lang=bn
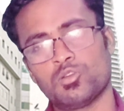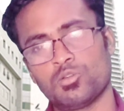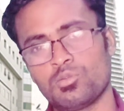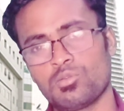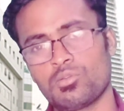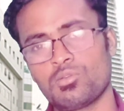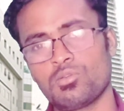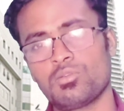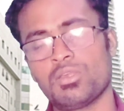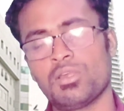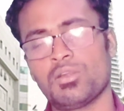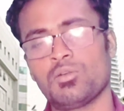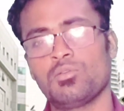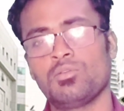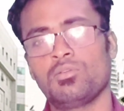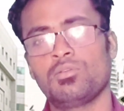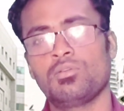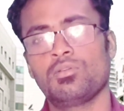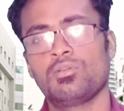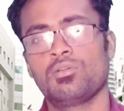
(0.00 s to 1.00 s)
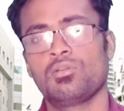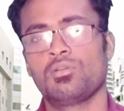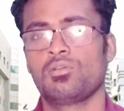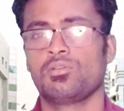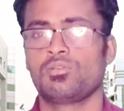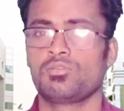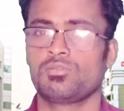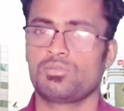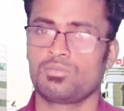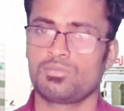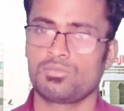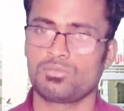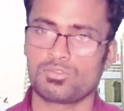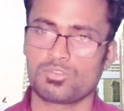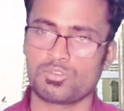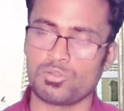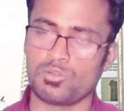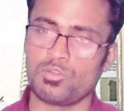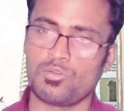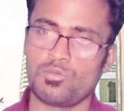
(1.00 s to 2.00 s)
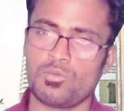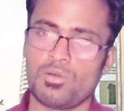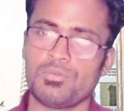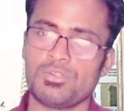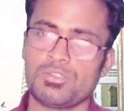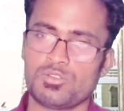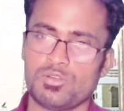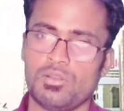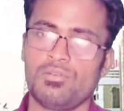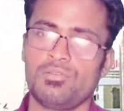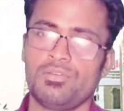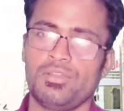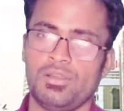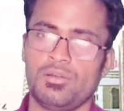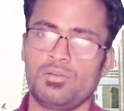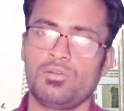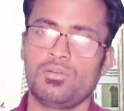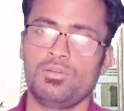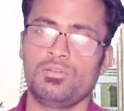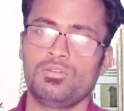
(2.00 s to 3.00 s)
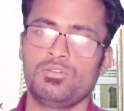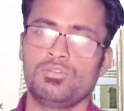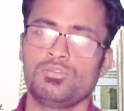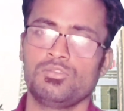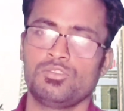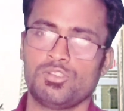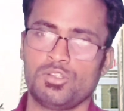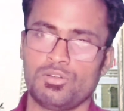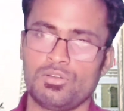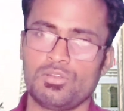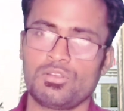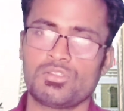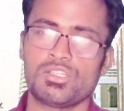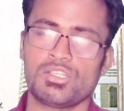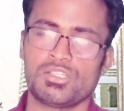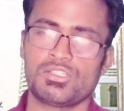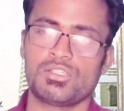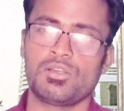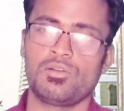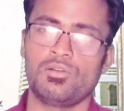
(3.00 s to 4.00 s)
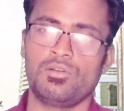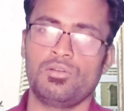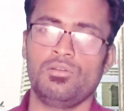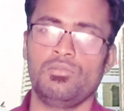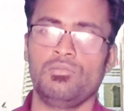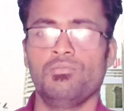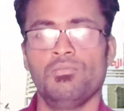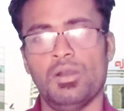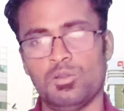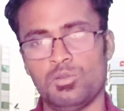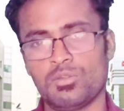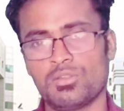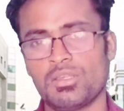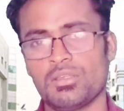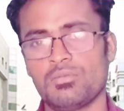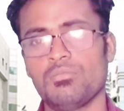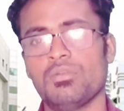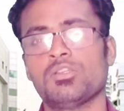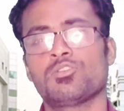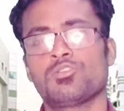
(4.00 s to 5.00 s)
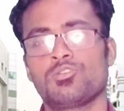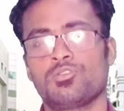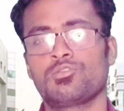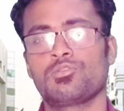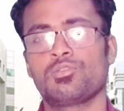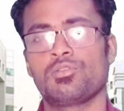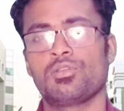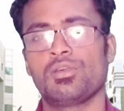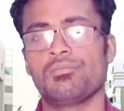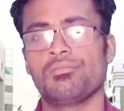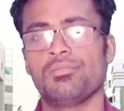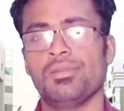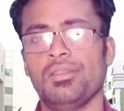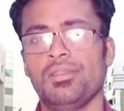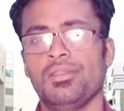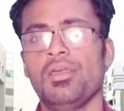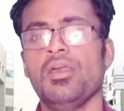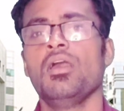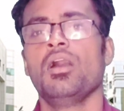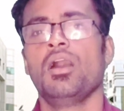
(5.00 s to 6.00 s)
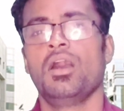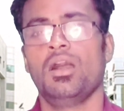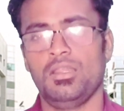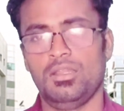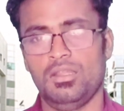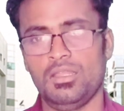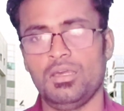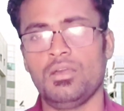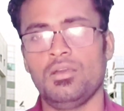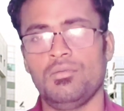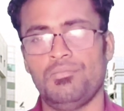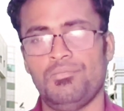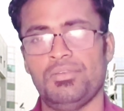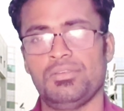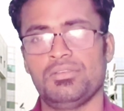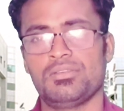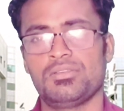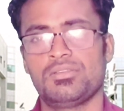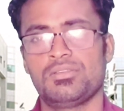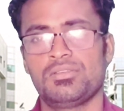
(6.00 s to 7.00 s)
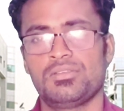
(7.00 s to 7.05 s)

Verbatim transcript: সতর্ক থাকুন সুন্দরভাবে চলাফেরা করার জন্য চেষ্টা করুন ভালো থাকবেন সুস্থ থাকবেন আল্লাহ হাফেজ